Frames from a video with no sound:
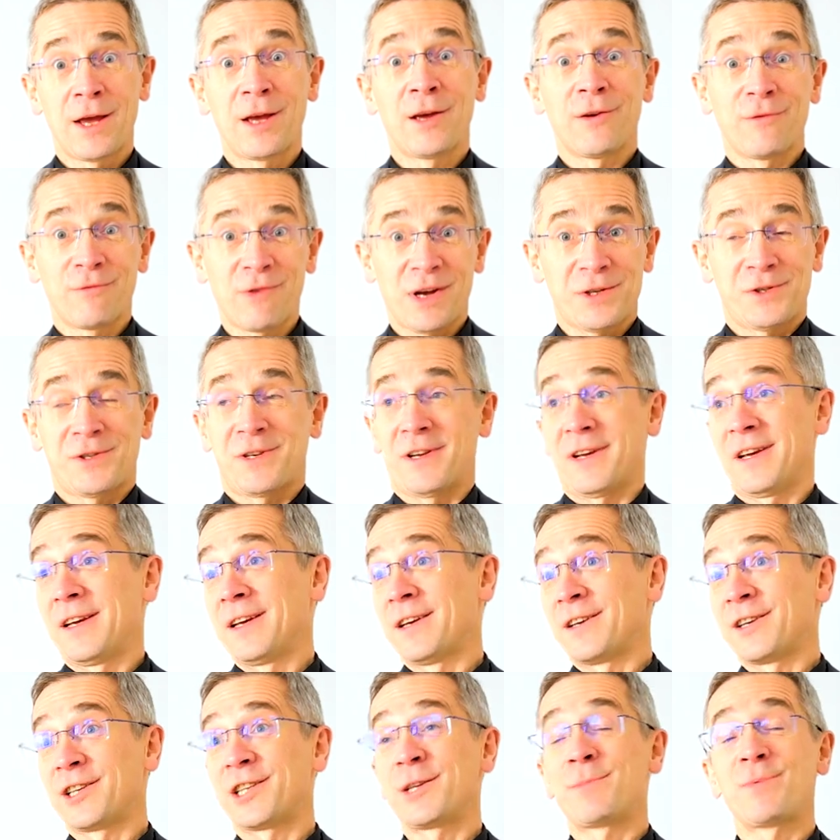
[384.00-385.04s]
Właśnie,
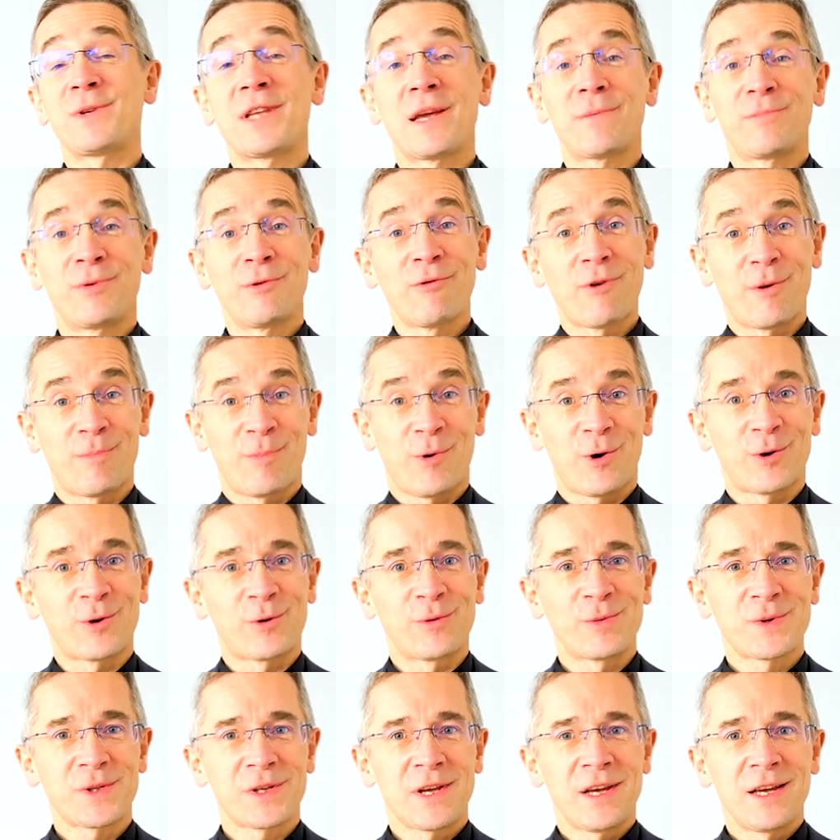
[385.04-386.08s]
gdyby nie było
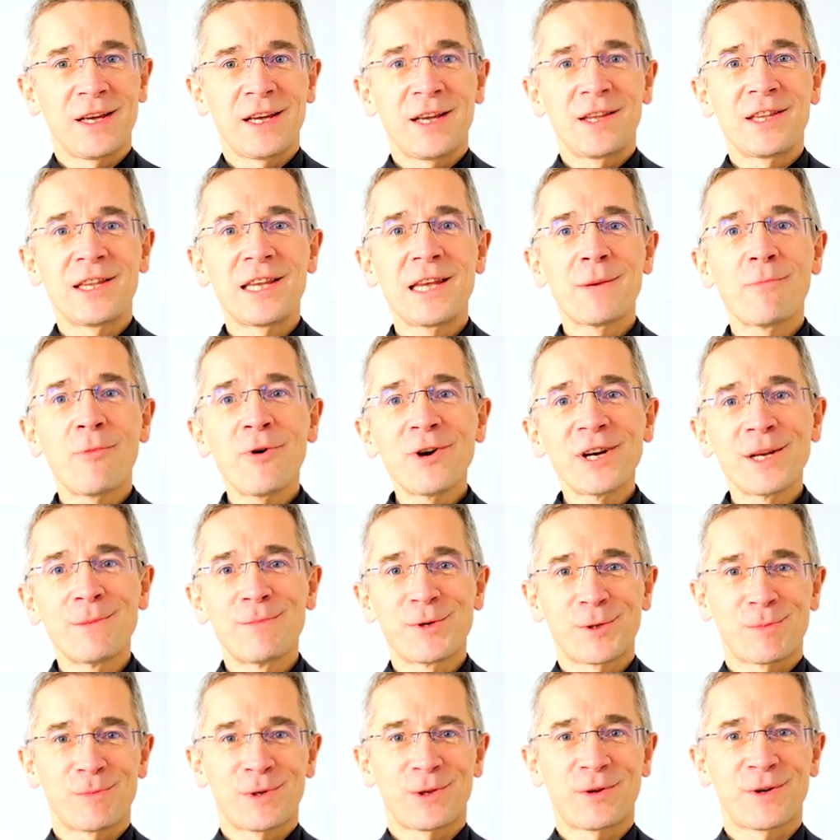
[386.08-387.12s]
pokus, nie
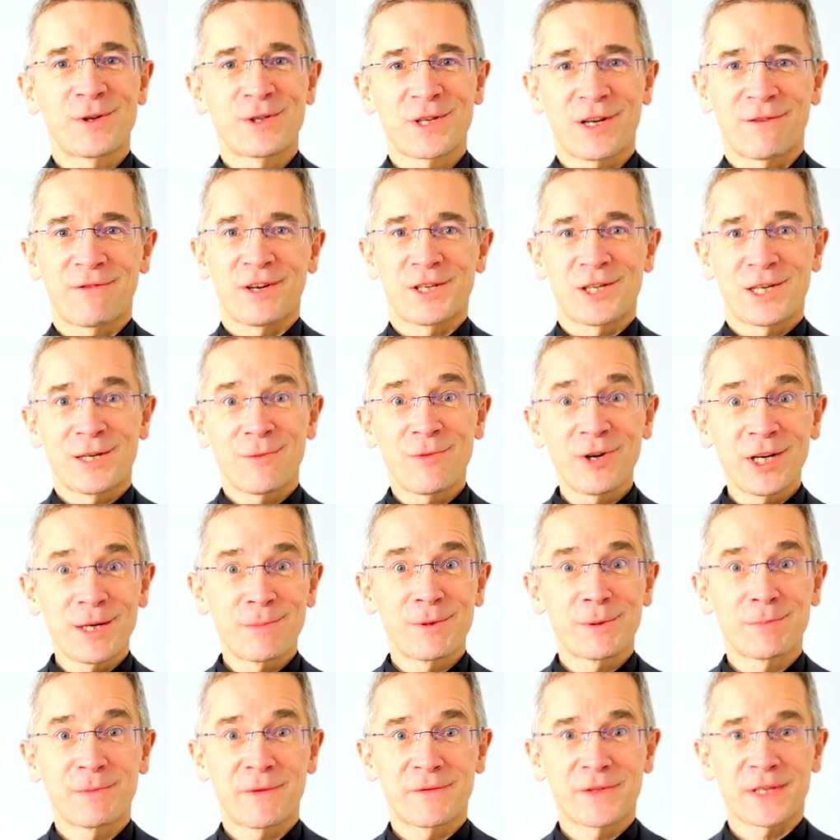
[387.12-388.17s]
moglibyśmy dojrzewać, nie
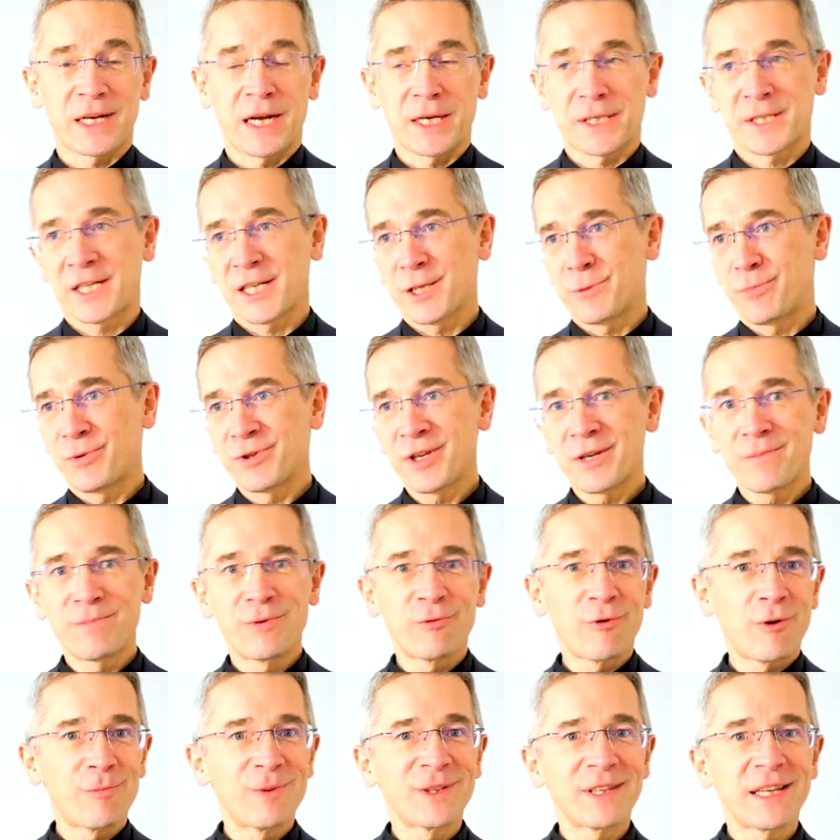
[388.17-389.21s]
moglibyśmy wzrastać, bo nie
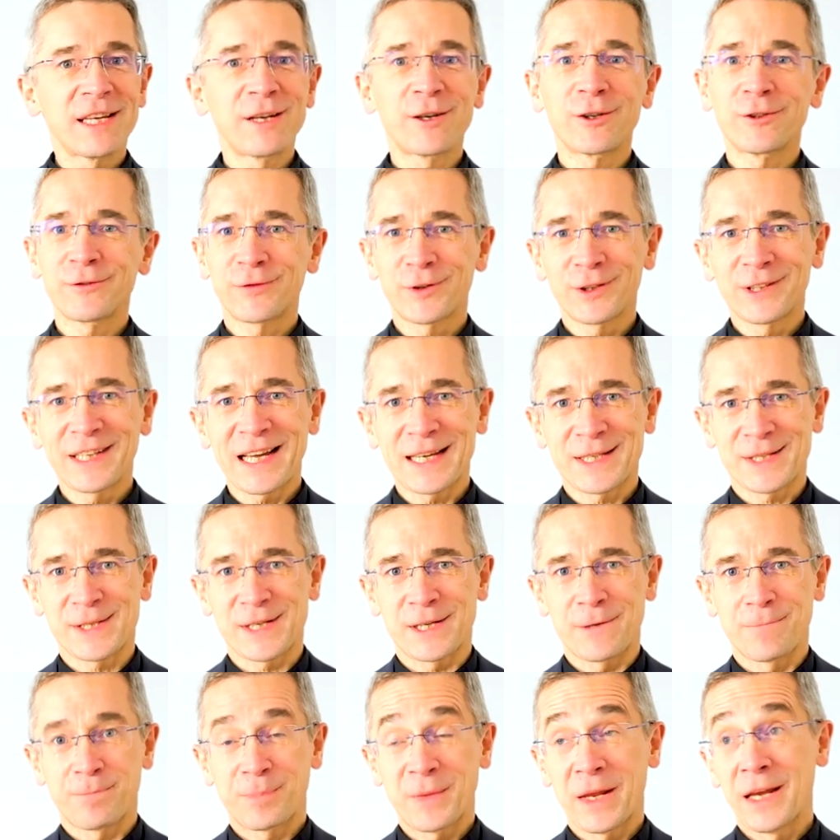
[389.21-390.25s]
byłoby tej
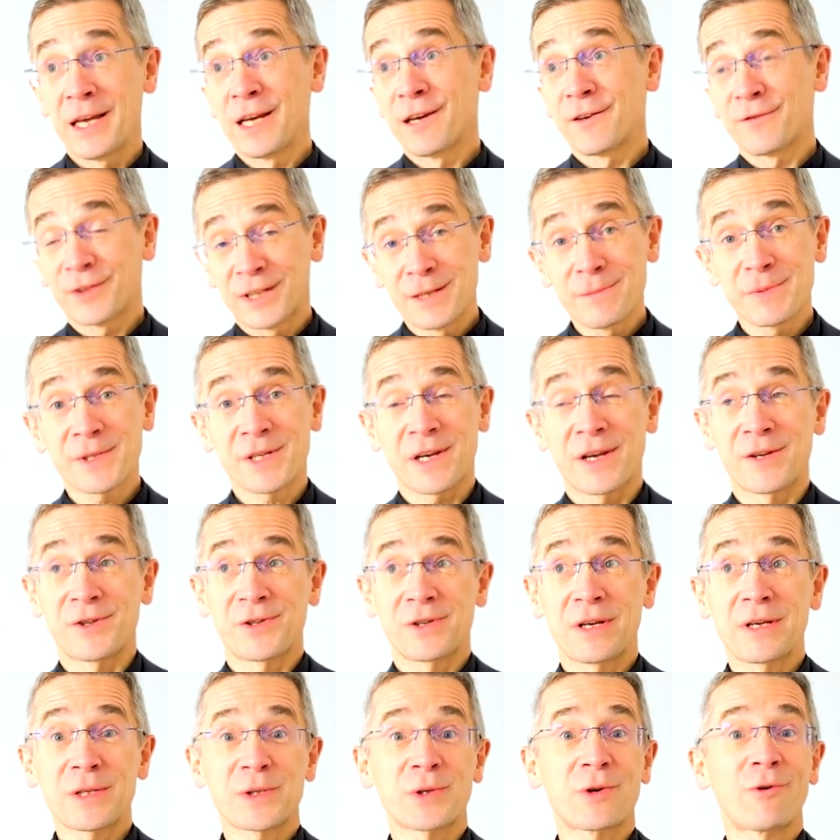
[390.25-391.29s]
konfrontacji. W tym
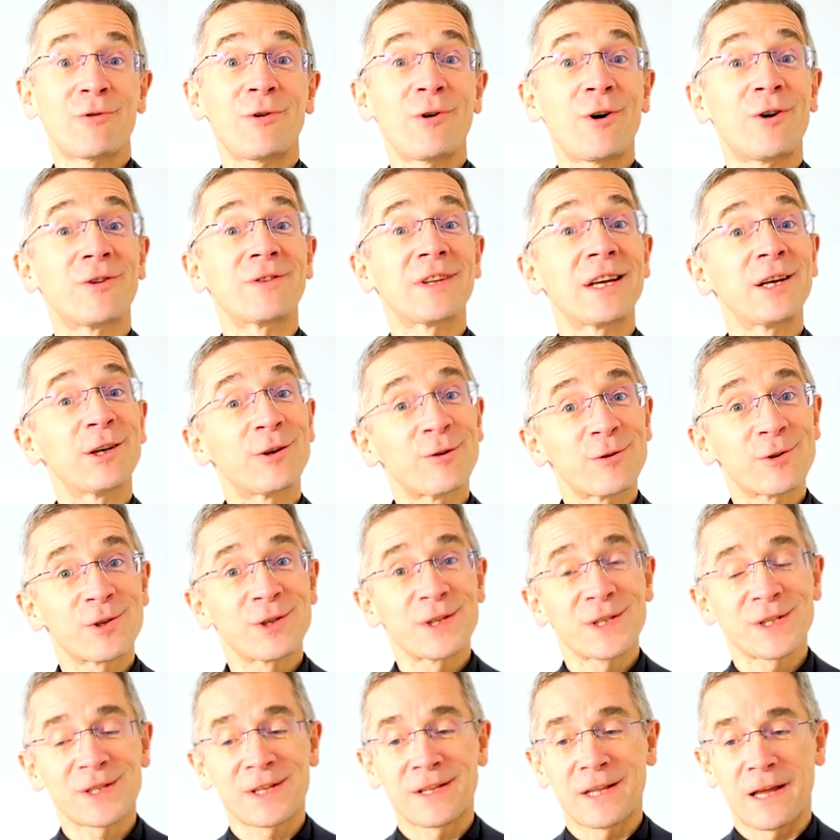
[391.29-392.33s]
sensie są one
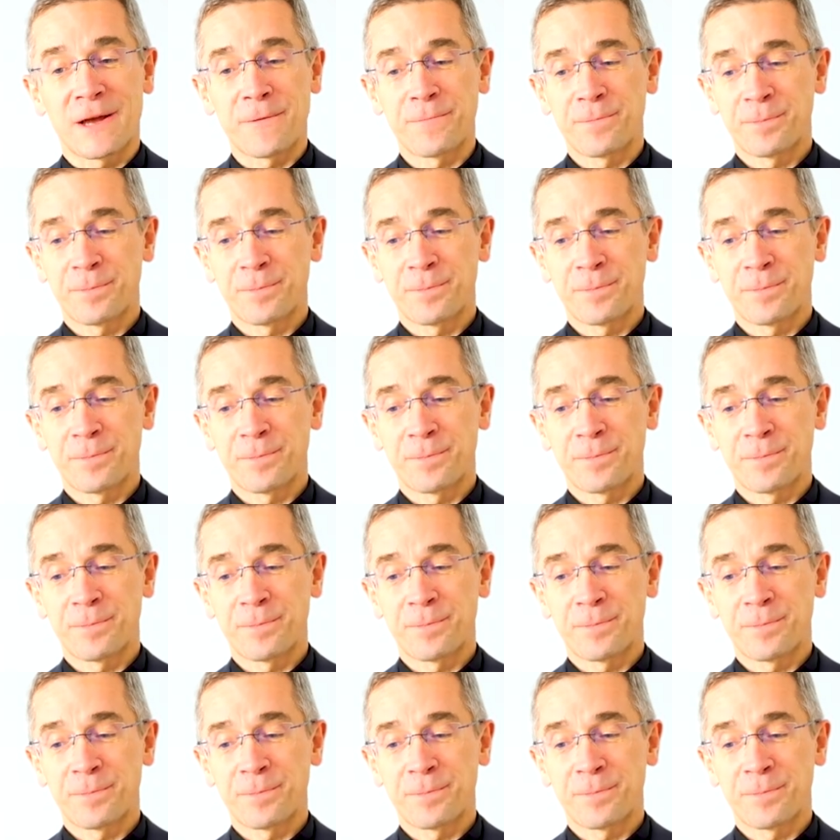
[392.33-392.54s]
korzystne.